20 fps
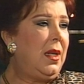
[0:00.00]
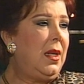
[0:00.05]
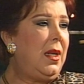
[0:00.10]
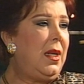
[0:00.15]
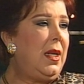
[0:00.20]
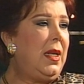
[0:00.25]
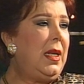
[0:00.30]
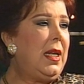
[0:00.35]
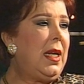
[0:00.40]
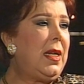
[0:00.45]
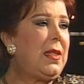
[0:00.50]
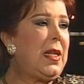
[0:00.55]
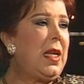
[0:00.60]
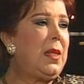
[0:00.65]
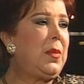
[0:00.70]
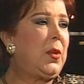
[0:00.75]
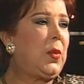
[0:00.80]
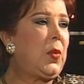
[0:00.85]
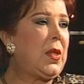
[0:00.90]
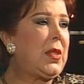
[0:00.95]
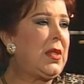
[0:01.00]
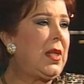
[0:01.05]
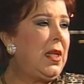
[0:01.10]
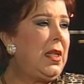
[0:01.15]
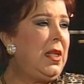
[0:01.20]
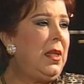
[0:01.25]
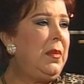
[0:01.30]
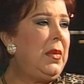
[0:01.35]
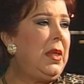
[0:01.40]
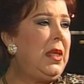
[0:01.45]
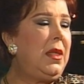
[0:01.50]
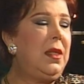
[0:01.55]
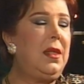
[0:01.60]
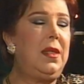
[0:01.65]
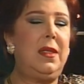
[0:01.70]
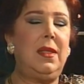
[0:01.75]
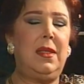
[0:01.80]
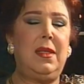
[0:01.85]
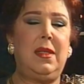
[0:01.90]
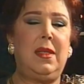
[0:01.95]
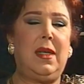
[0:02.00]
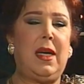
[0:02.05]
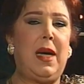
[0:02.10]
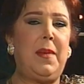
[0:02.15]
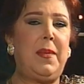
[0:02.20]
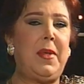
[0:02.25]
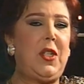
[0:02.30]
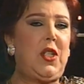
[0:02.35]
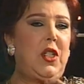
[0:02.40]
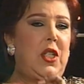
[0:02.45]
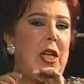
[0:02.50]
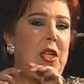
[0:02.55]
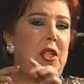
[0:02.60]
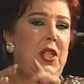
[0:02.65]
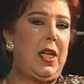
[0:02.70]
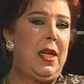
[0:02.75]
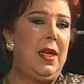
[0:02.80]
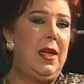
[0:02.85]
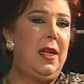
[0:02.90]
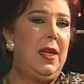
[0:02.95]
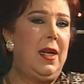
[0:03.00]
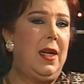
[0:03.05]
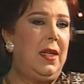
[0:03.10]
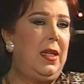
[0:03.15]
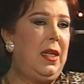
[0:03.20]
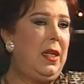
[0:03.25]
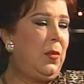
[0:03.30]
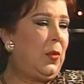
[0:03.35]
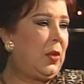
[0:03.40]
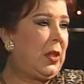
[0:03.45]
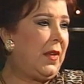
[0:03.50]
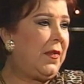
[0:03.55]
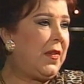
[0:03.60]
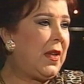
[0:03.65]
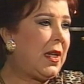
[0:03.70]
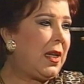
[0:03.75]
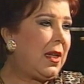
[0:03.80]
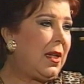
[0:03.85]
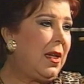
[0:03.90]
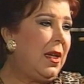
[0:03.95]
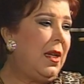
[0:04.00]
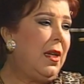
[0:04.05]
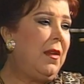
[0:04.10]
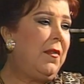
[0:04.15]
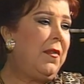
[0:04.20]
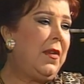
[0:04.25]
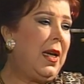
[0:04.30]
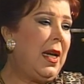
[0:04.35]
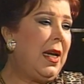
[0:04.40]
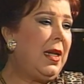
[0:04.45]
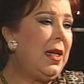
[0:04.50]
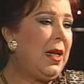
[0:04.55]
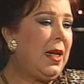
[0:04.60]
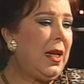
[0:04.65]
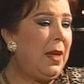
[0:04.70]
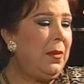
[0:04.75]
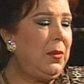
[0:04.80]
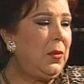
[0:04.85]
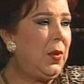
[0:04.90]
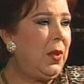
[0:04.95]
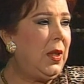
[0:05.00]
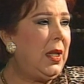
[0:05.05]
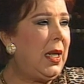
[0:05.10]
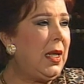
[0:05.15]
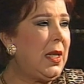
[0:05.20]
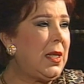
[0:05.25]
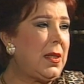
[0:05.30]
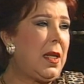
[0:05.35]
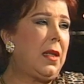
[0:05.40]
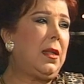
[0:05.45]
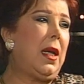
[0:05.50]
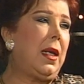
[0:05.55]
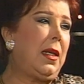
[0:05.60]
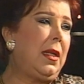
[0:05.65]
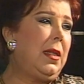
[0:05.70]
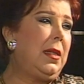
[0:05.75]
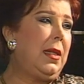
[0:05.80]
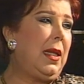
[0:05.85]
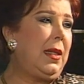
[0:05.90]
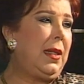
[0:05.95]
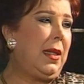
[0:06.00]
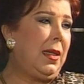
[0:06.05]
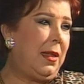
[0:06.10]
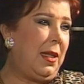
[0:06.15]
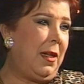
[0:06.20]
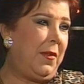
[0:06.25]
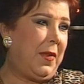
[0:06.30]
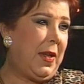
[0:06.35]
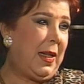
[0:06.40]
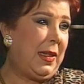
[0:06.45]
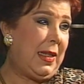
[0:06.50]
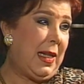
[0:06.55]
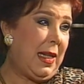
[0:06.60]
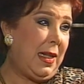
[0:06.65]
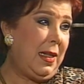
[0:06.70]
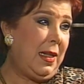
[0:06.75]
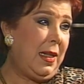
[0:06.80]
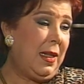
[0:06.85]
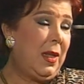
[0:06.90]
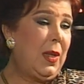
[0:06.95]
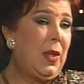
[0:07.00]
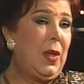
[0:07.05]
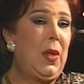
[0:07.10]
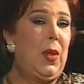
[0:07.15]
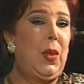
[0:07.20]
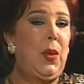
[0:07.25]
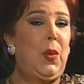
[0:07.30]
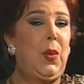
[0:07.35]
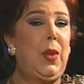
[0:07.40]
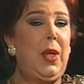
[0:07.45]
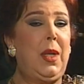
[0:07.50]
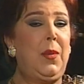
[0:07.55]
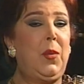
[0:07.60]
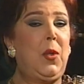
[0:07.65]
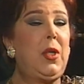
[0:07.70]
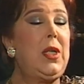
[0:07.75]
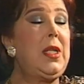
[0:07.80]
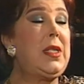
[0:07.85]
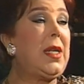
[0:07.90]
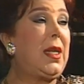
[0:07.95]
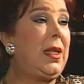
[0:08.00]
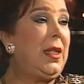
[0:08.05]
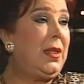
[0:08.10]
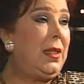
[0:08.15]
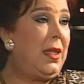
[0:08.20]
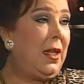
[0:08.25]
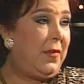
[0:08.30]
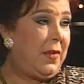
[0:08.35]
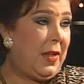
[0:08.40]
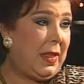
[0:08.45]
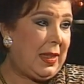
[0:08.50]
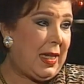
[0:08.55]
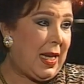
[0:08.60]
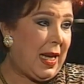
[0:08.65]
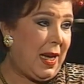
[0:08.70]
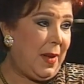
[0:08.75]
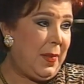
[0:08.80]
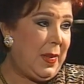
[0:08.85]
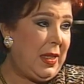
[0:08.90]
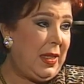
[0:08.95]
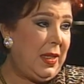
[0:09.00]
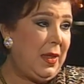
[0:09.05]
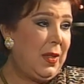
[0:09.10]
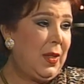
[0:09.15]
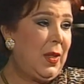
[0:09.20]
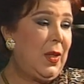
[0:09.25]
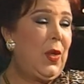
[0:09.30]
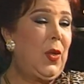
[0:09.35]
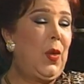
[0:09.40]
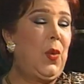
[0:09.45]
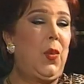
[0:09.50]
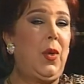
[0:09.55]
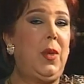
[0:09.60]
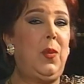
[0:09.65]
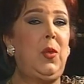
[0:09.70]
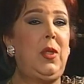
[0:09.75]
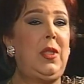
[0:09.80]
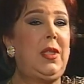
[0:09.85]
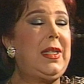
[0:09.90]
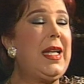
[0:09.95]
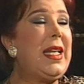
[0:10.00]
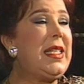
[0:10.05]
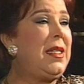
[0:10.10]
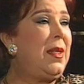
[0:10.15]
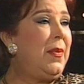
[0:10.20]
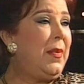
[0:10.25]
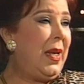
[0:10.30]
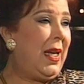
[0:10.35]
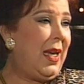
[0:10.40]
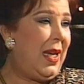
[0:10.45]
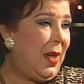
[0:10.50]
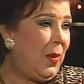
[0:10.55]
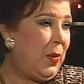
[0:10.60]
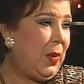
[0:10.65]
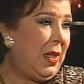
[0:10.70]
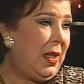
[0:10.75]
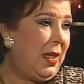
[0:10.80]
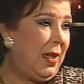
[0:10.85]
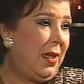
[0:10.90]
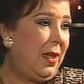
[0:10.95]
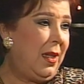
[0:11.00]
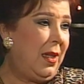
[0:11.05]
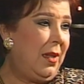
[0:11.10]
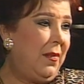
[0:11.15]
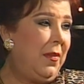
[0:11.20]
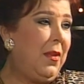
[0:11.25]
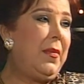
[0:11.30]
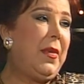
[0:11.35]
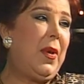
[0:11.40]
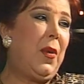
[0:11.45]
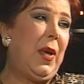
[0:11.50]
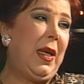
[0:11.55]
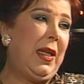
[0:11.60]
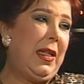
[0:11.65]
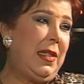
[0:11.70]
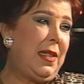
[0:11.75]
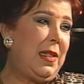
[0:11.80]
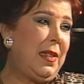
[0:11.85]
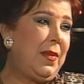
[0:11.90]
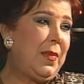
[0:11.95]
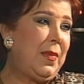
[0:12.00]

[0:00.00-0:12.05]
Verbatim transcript: الاحساس بتوصليه من عبر الشاشه للمتفرج فانا الحمد لله انا صادقه جدا جدا في ادائي ومخلصه جدا في اداء عملي وملتزمه قوي في مواعيدي